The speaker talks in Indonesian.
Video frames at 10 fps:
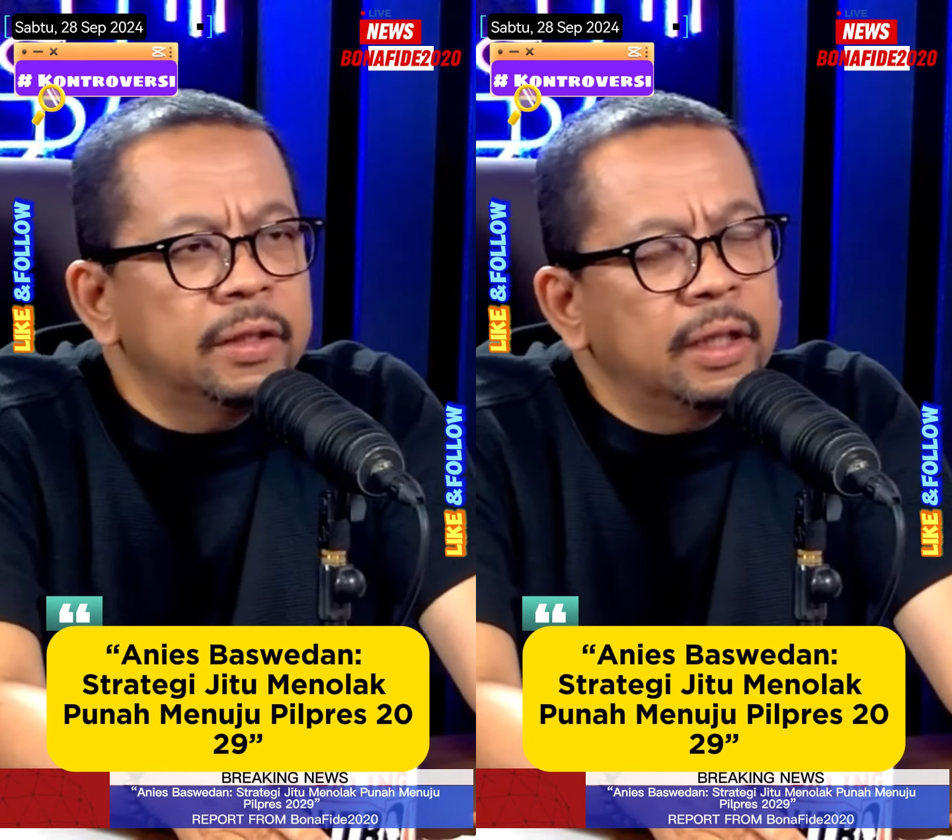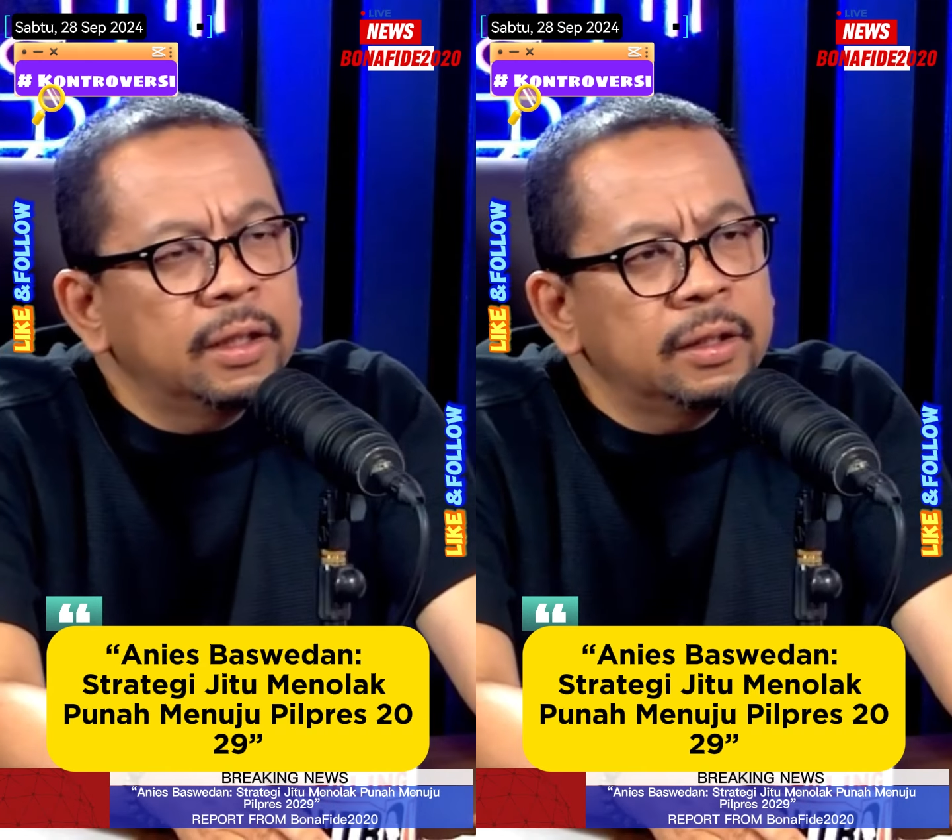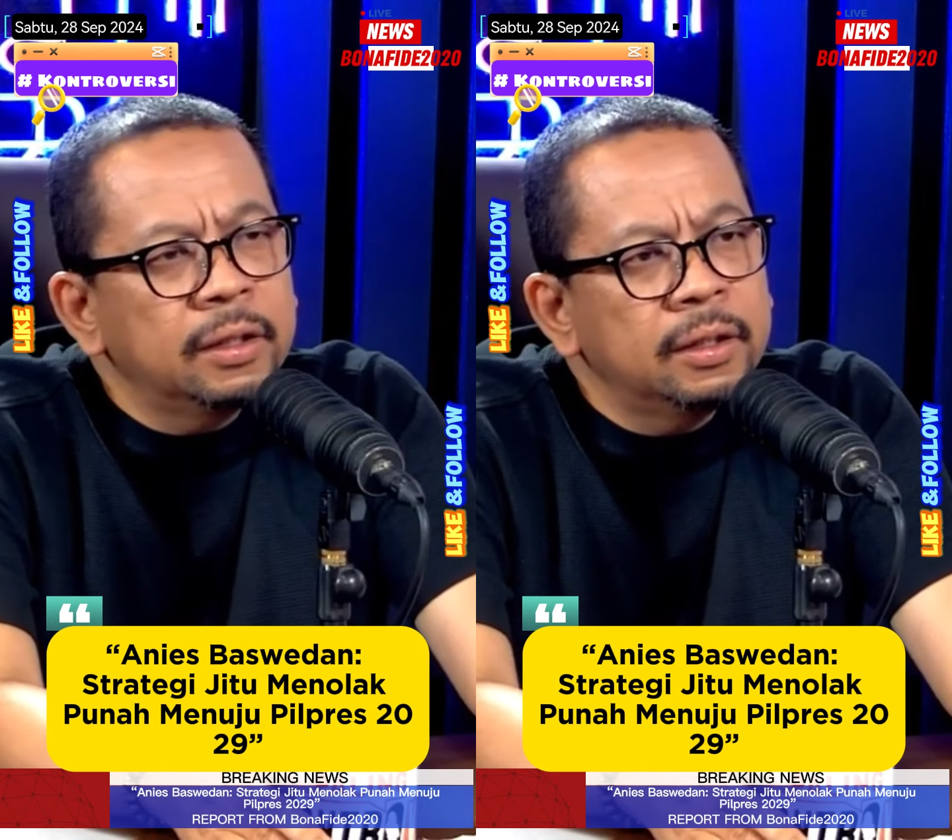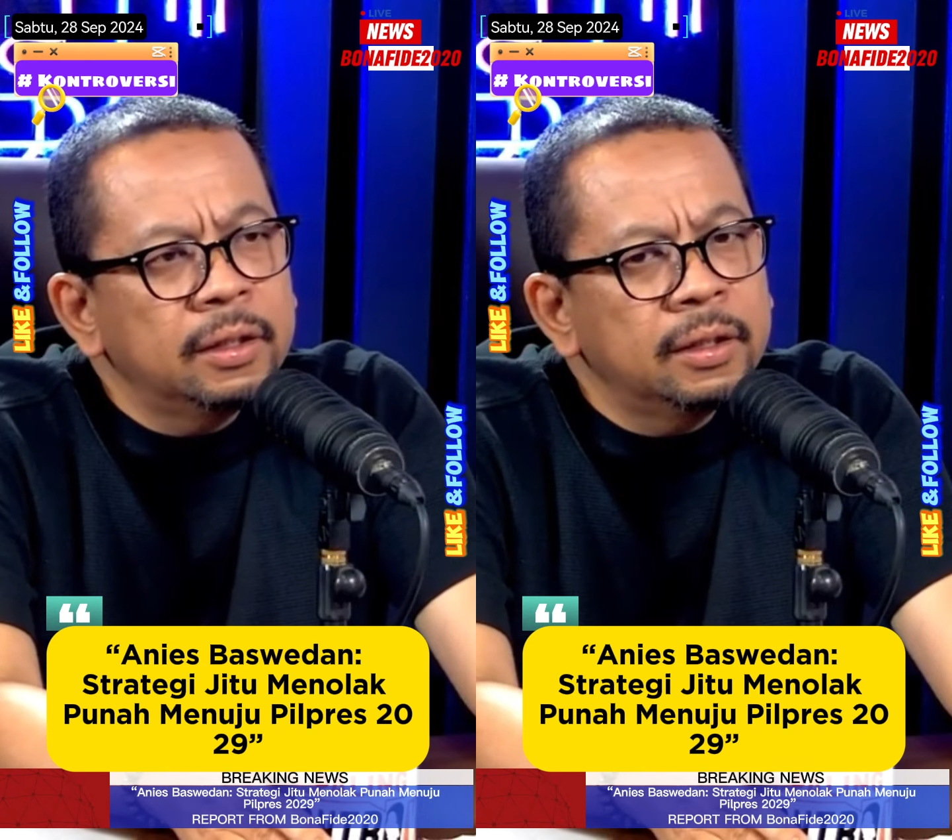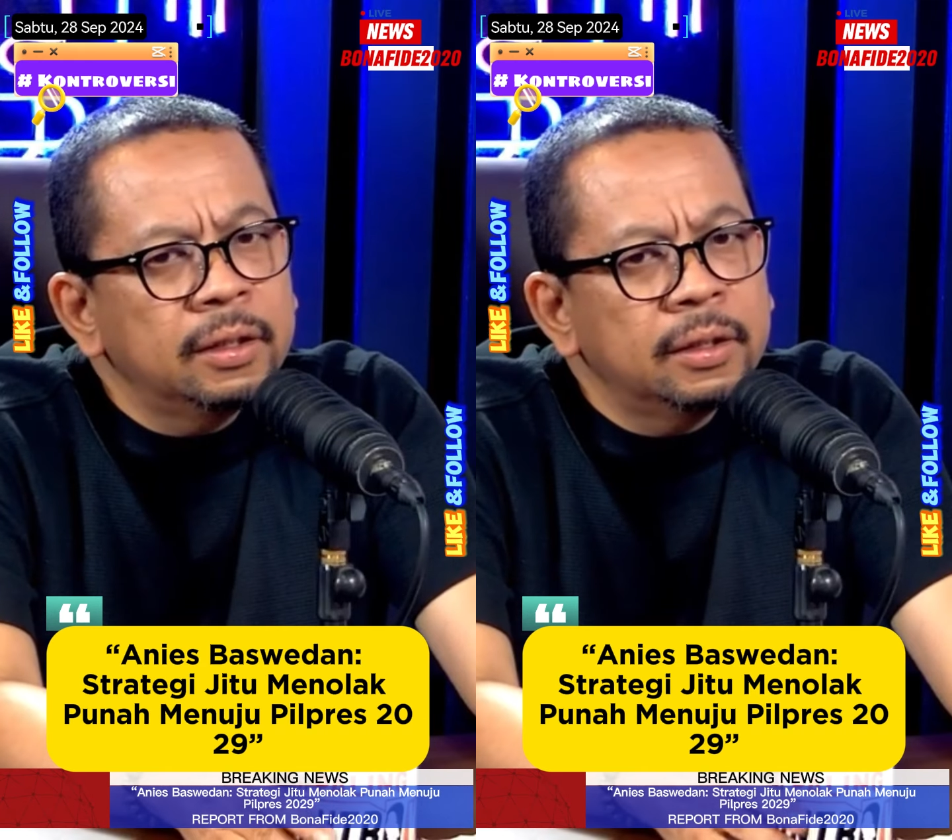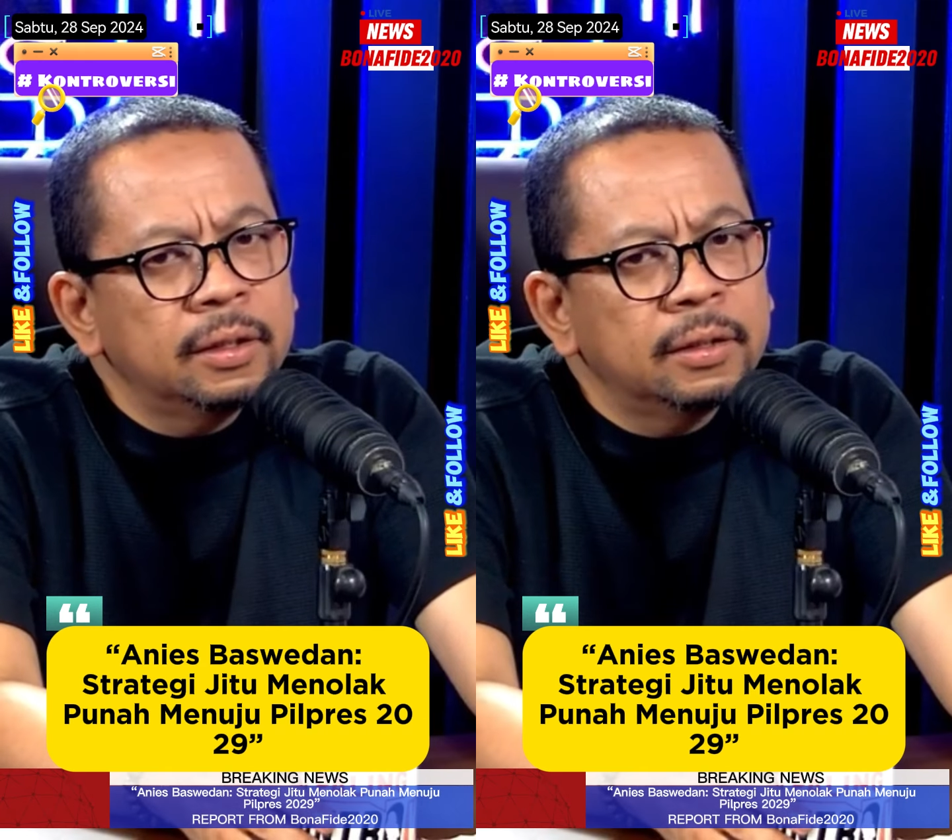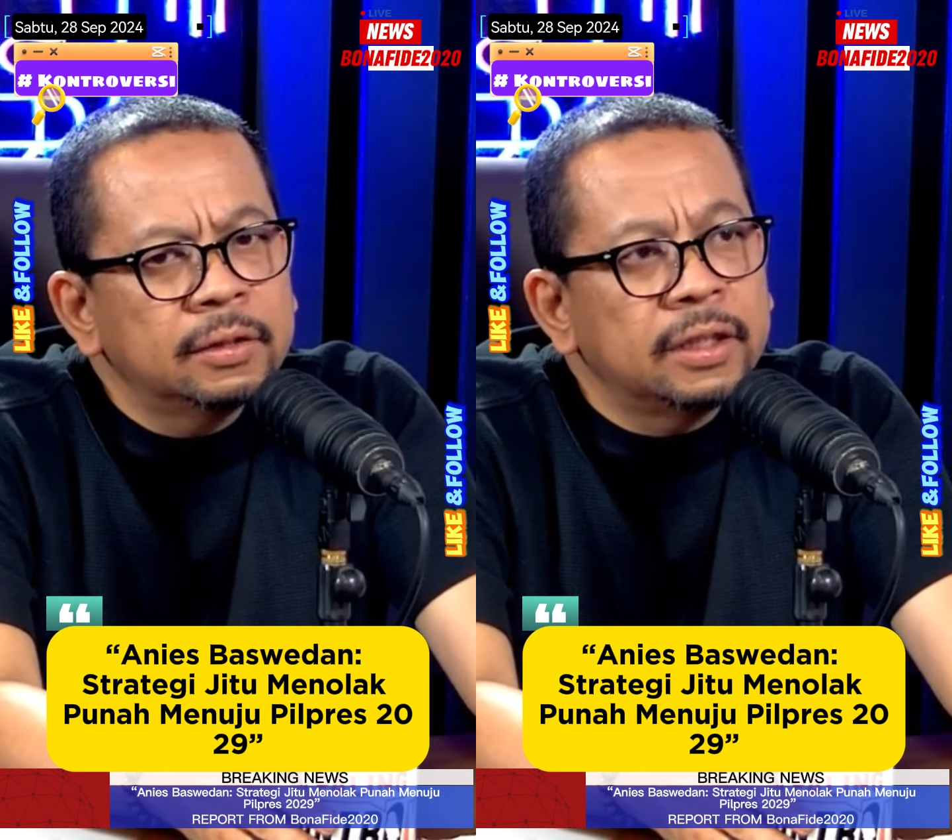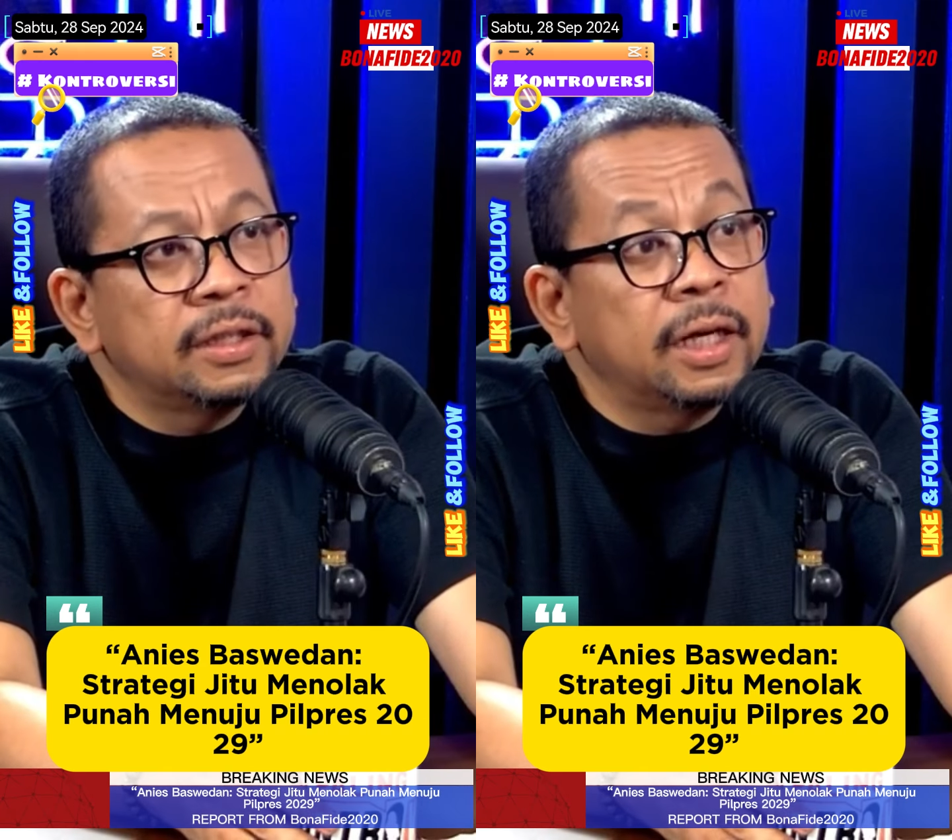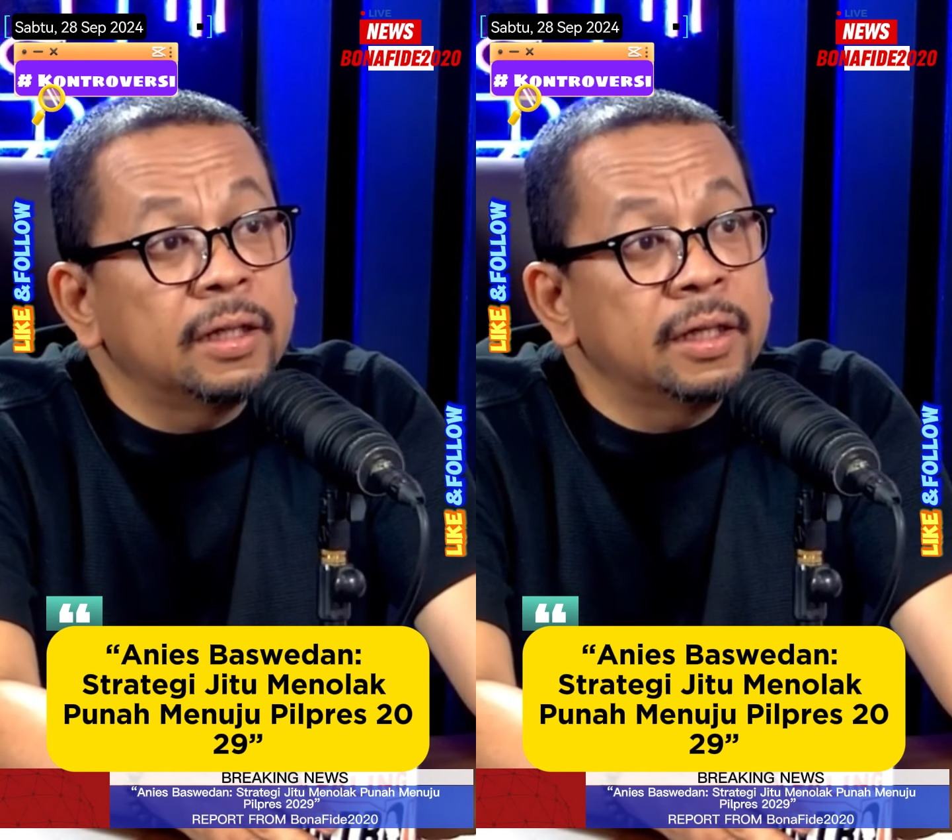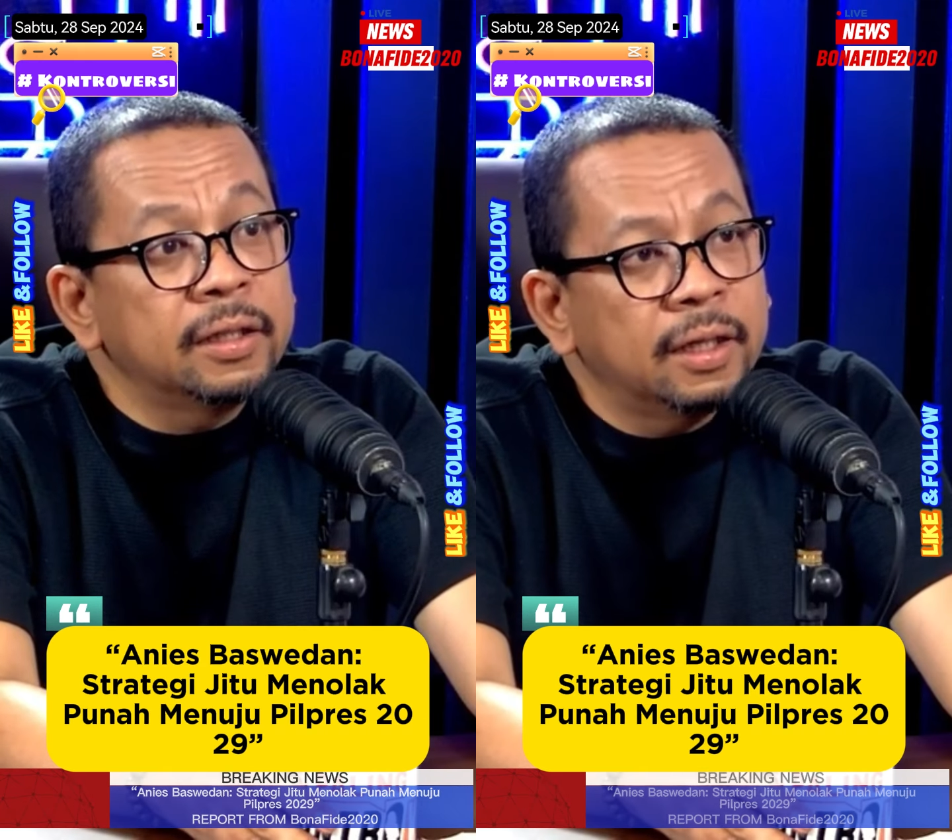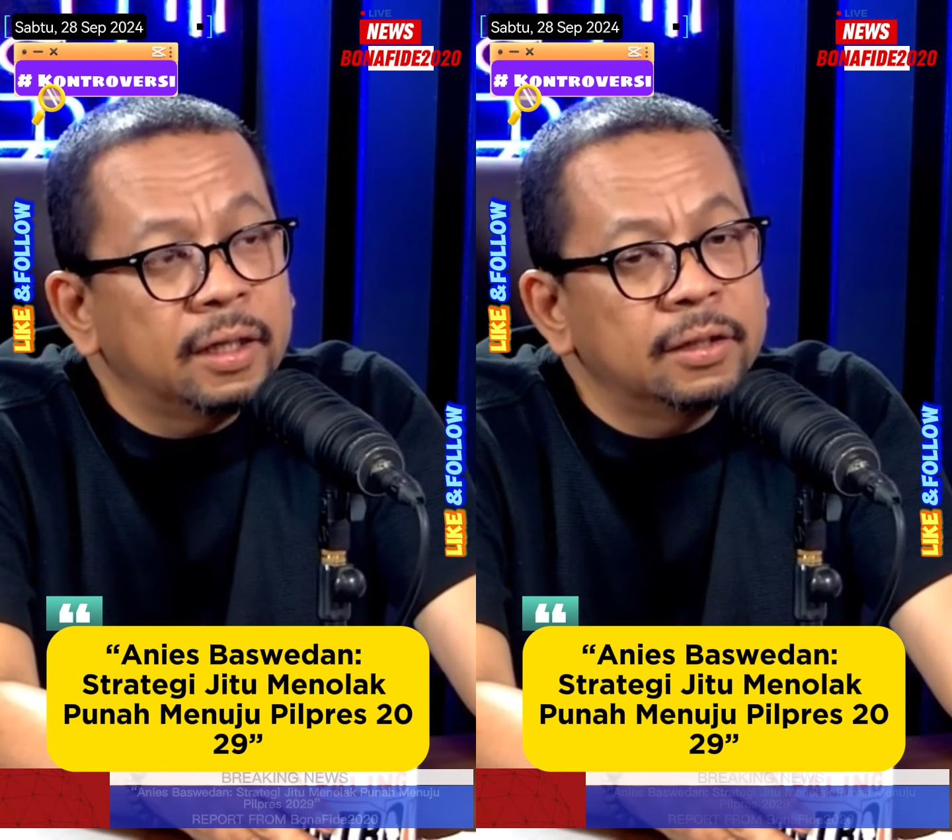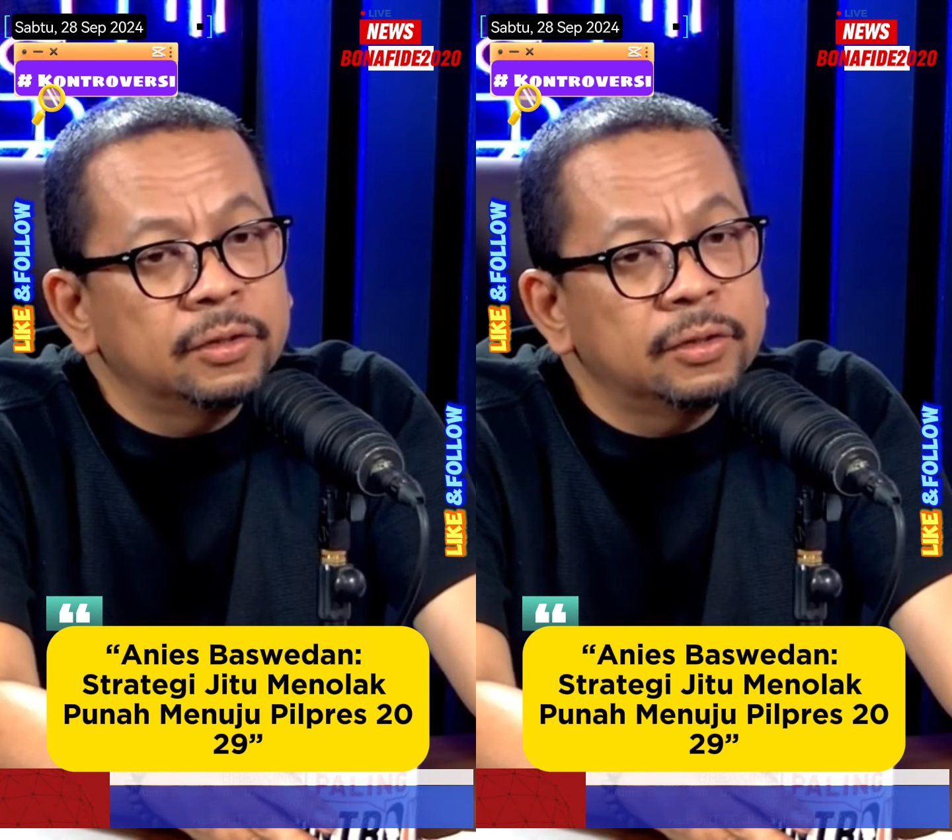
dari Jaya Dihanan ya, mm -hmm.